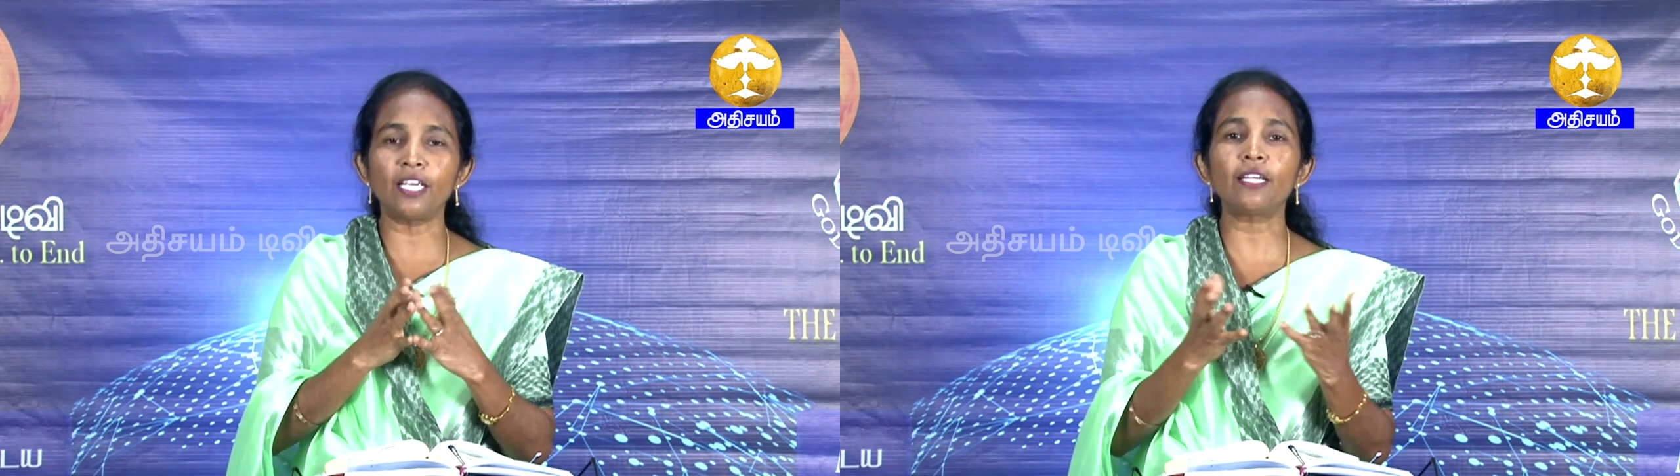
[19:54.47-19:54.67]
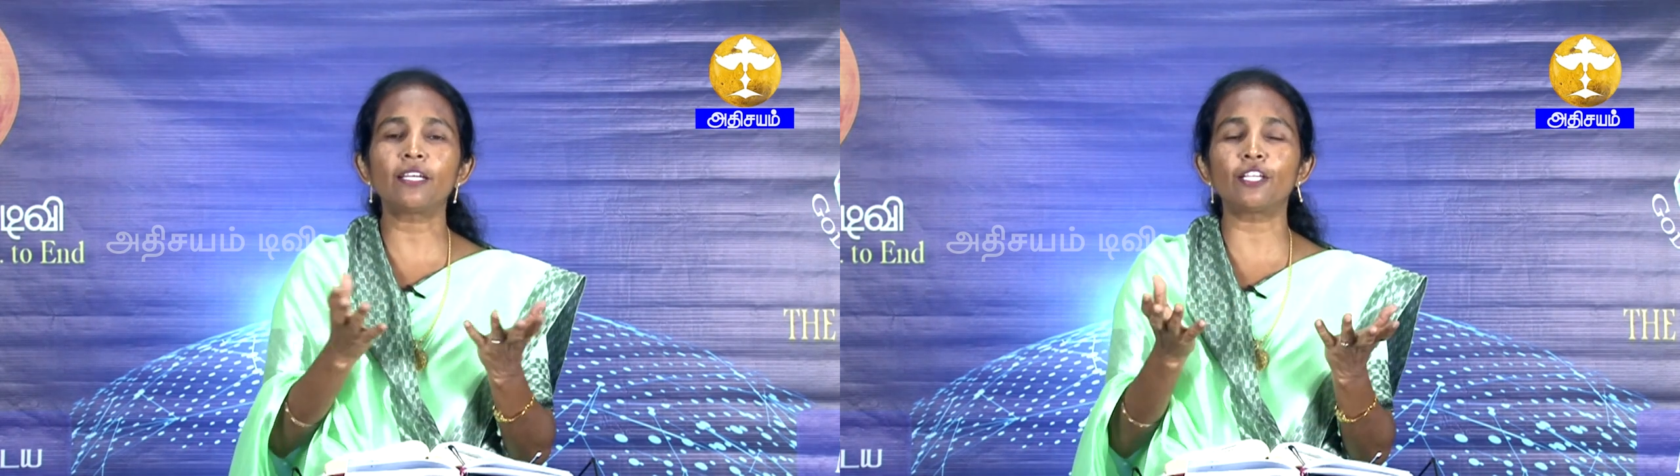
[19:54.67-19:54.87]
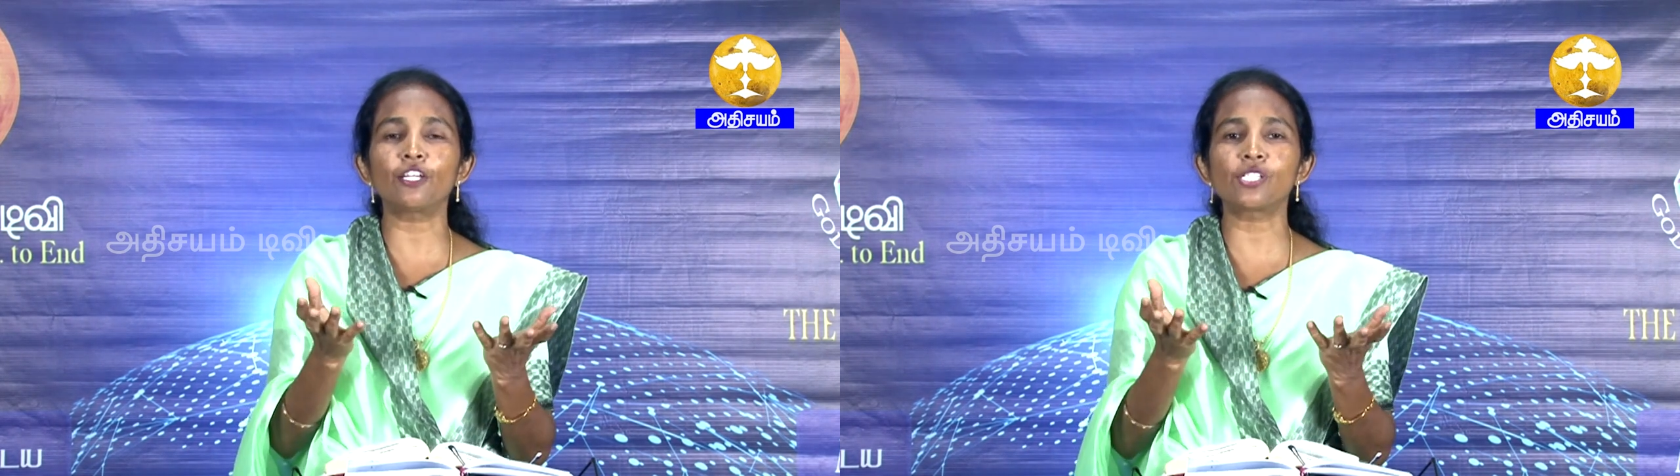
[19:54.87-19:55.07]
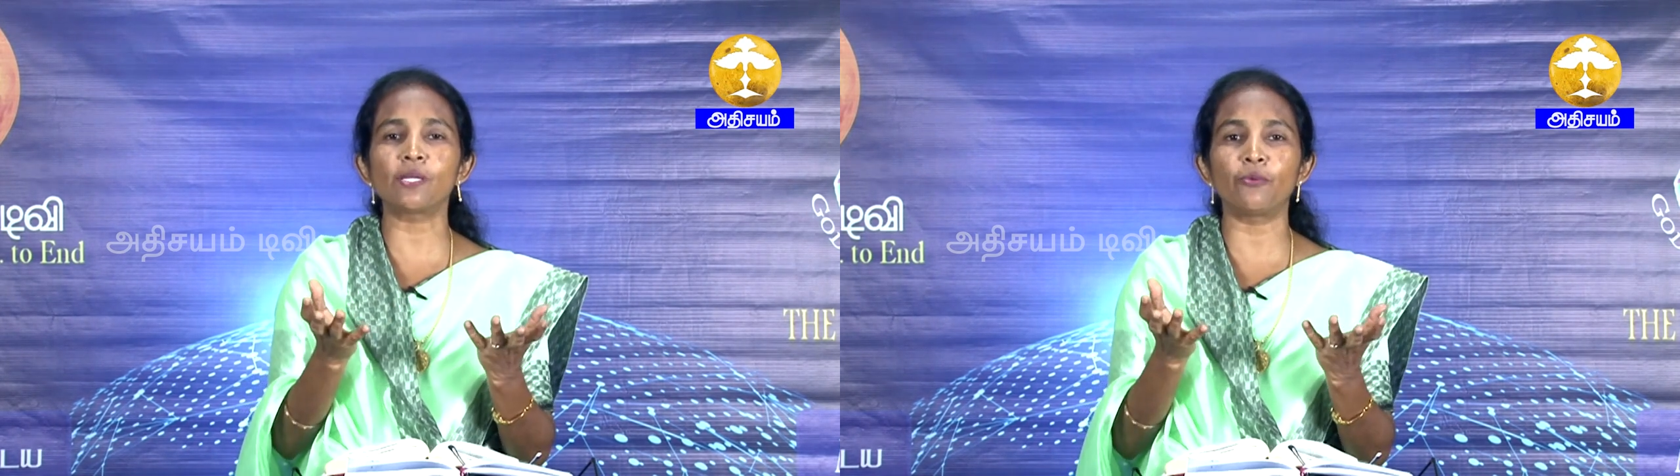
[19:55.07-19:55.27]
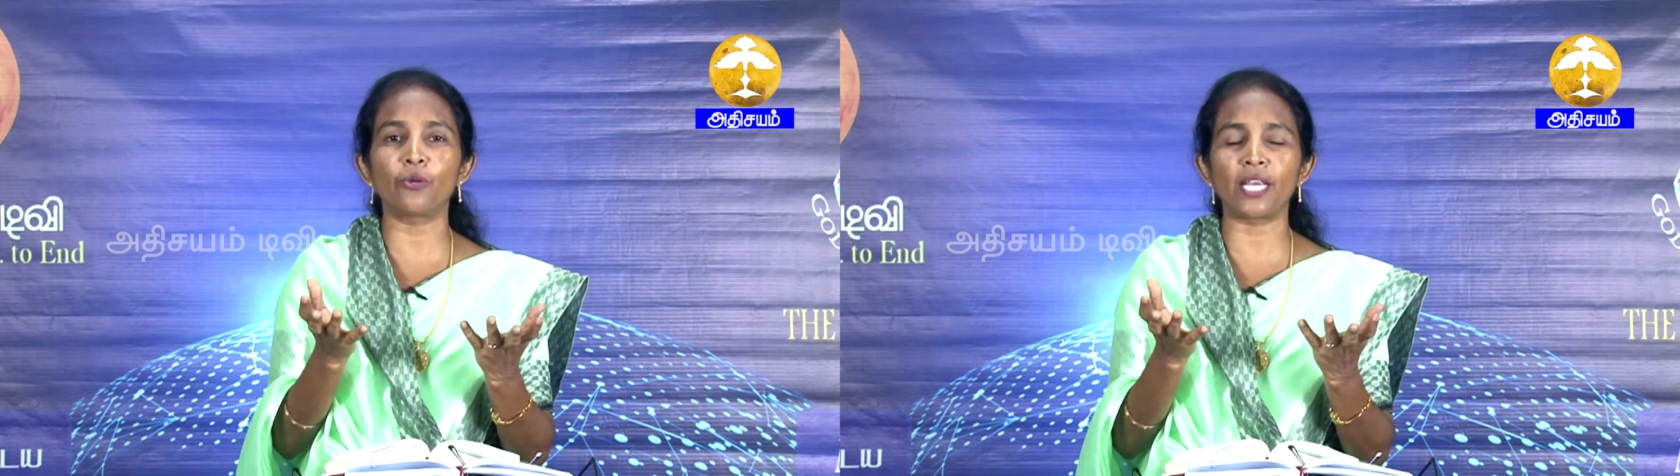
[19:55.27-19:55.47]
தீர்க்க
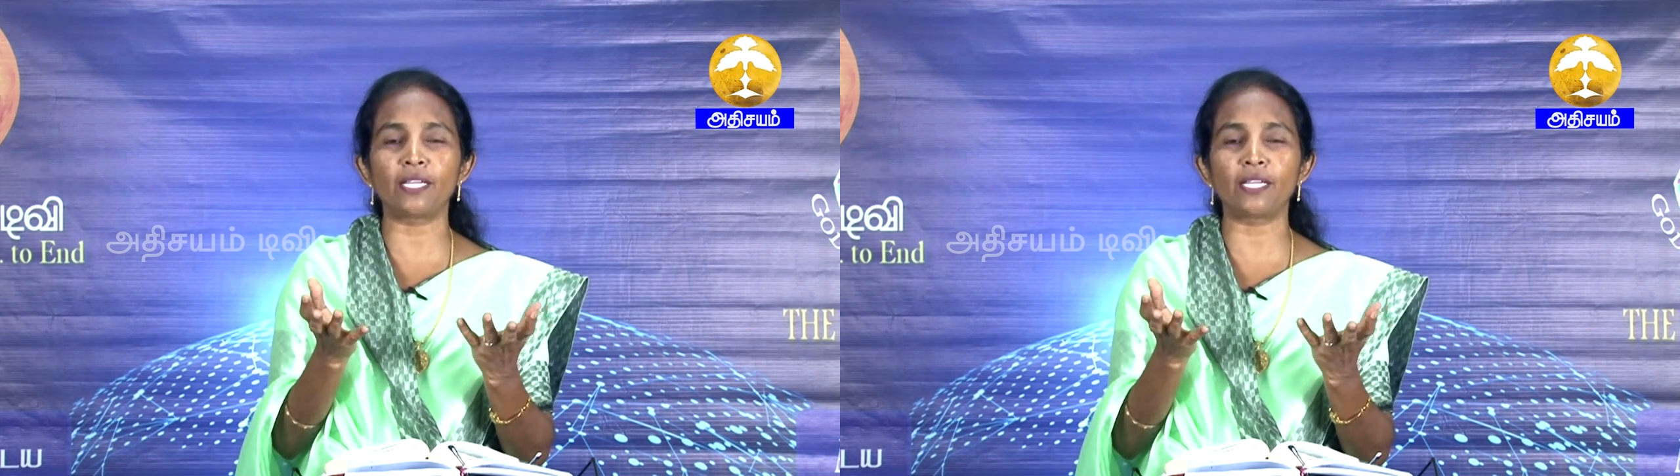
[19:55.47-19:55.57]
தரிசனம்